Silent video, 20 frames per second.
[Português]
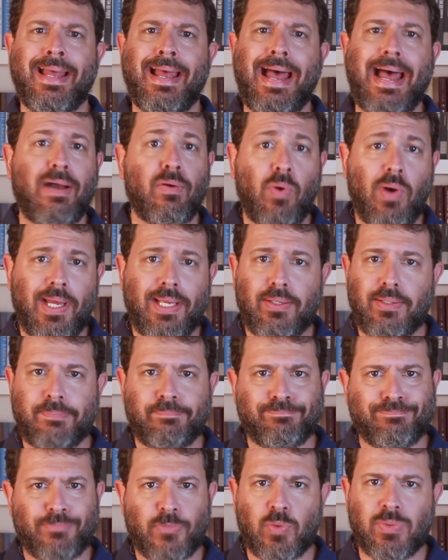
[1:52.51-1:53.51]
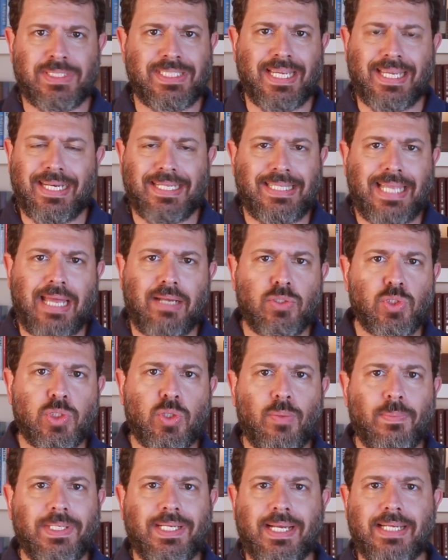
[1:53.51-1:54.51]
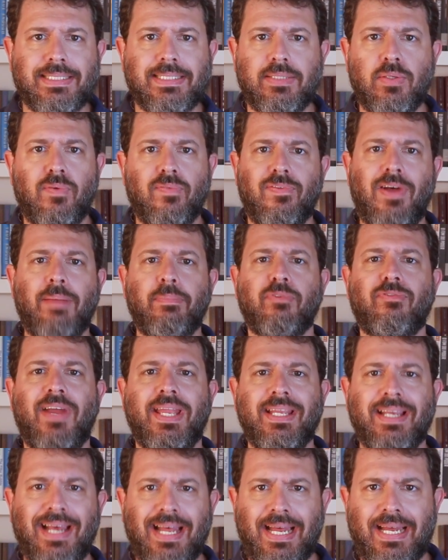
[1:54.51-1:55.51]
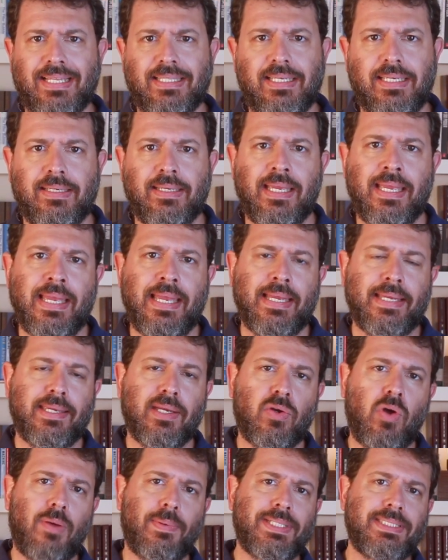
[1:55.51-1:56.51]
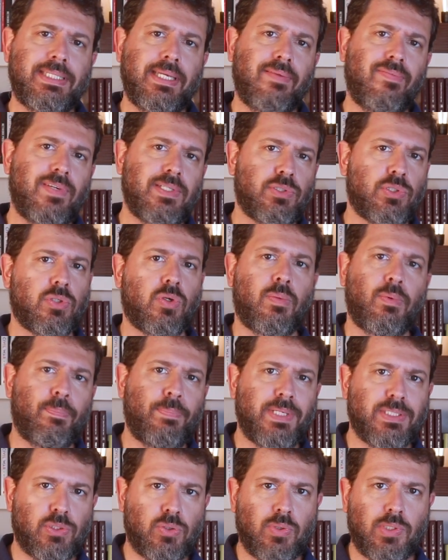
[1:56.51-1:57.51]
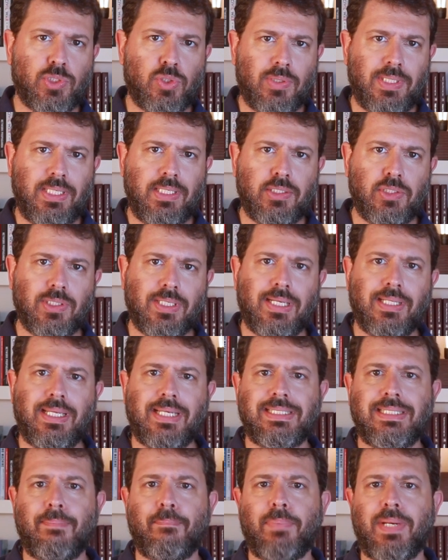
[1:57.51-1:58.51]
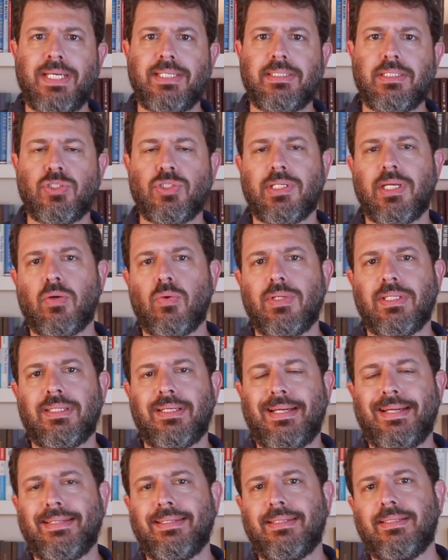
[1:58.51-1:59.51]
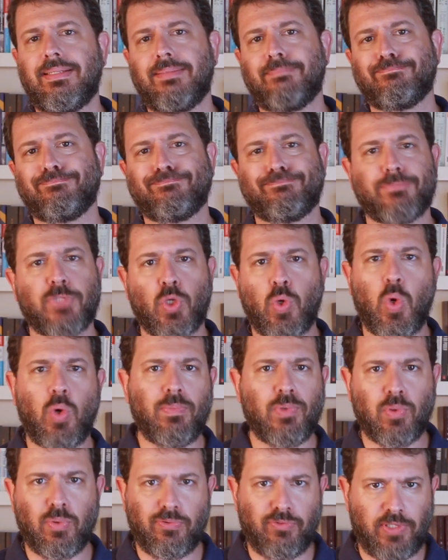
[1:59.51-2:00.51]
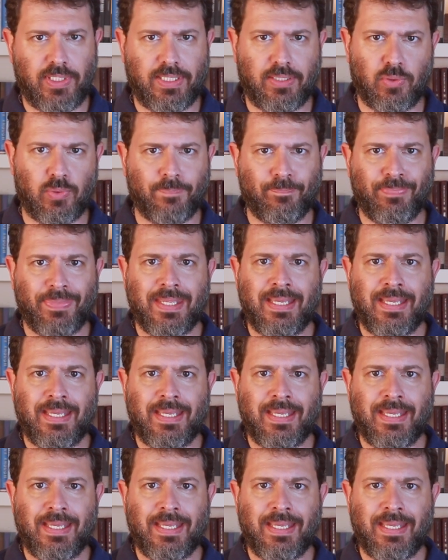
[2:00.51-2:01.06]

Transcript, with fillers: Agora, o secretário de comunicação, Fábio Weingarten, que cobra serviços como pessoa jurídica das empresas que contrata como governo.